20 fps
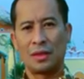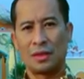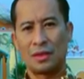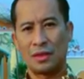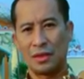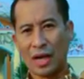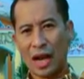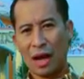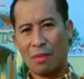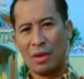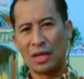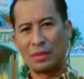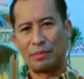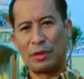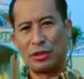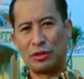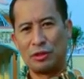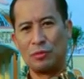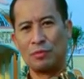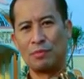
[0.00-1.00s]
Selamat
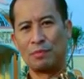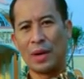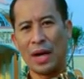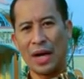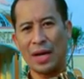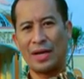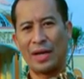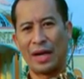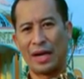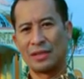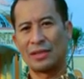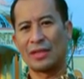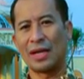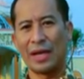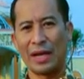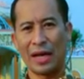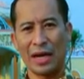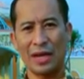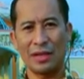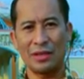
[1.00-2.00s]
berjumpa dengan
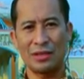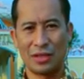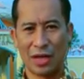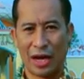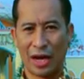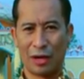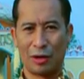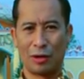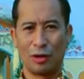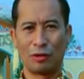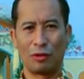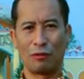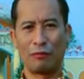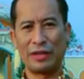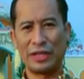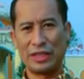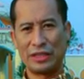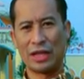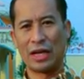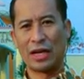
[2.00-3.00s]
saya Jarod
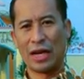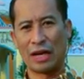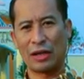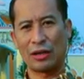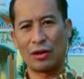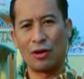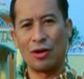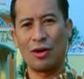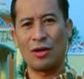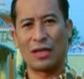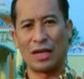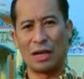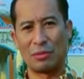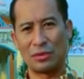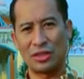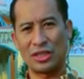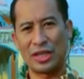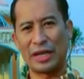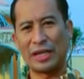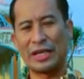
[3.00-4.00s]
Wijanarko
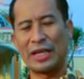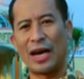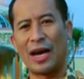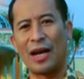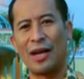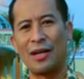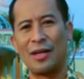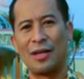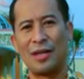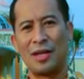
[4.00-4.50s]
dalam serial